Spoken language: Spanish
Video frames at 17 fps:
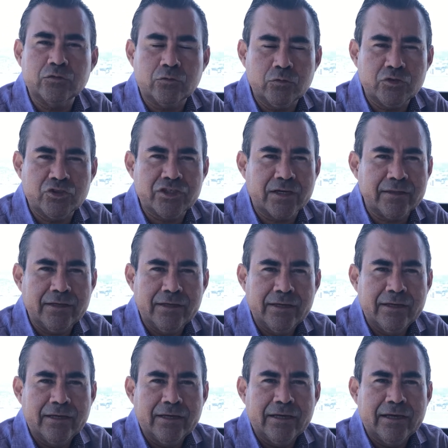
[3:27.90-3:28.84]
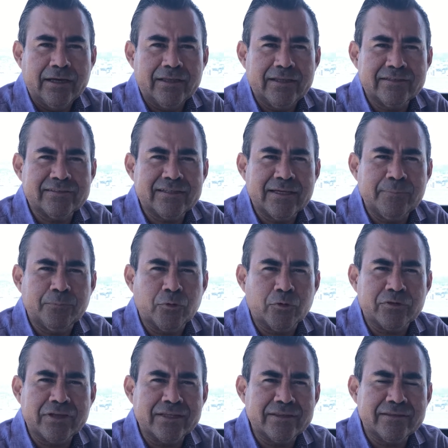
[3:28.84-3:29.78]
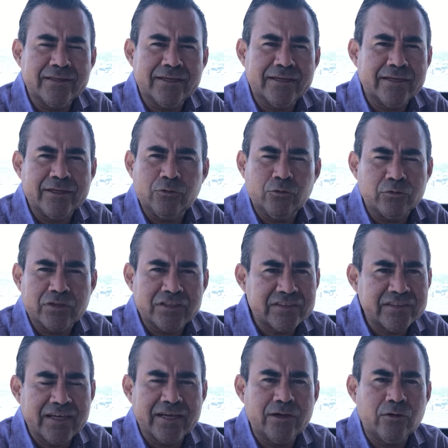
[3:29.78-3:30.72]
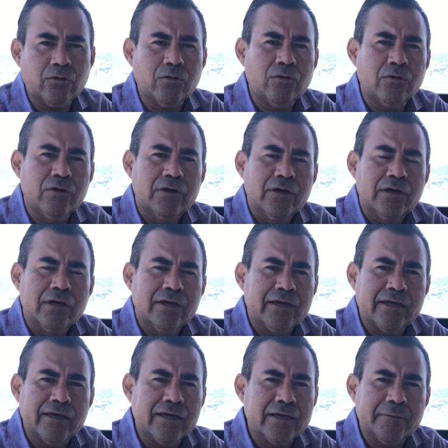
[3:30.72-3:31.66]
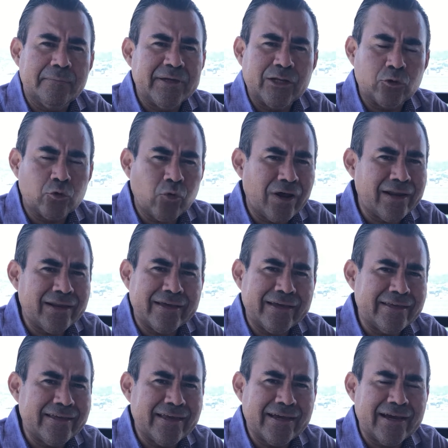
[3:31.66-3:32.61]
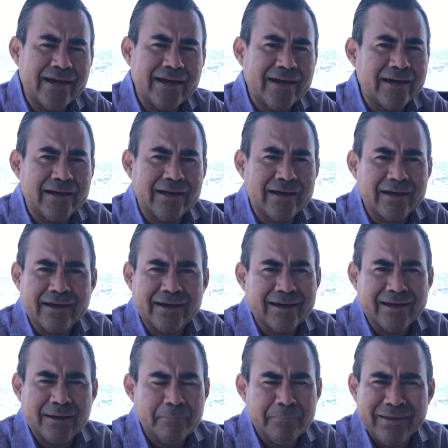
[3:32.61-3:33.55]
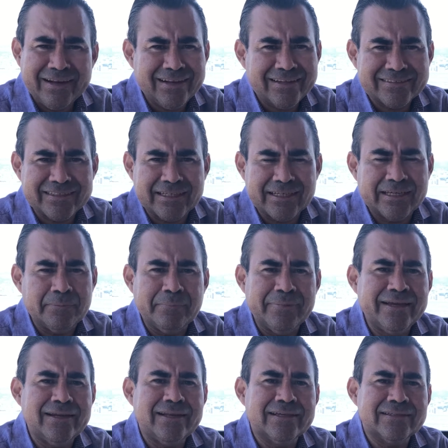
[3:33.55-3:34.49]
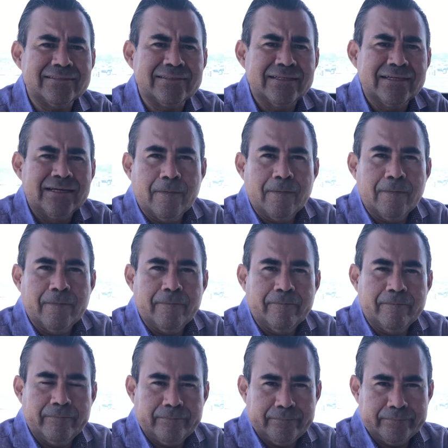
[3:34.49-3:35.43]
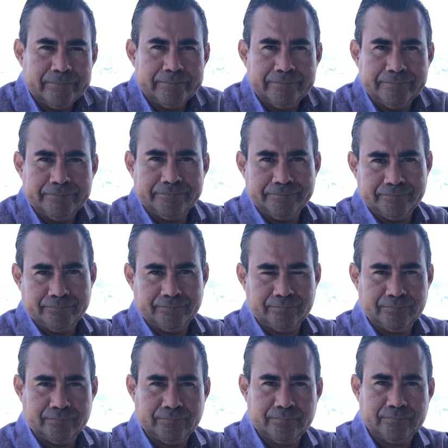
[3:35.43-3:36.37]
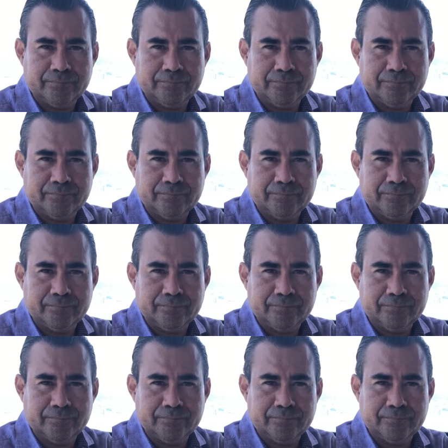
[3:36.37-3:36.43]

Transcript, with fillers: si logramos contener que bajemos esta, esta curva de la epidemia del COVID-19, podemos lograr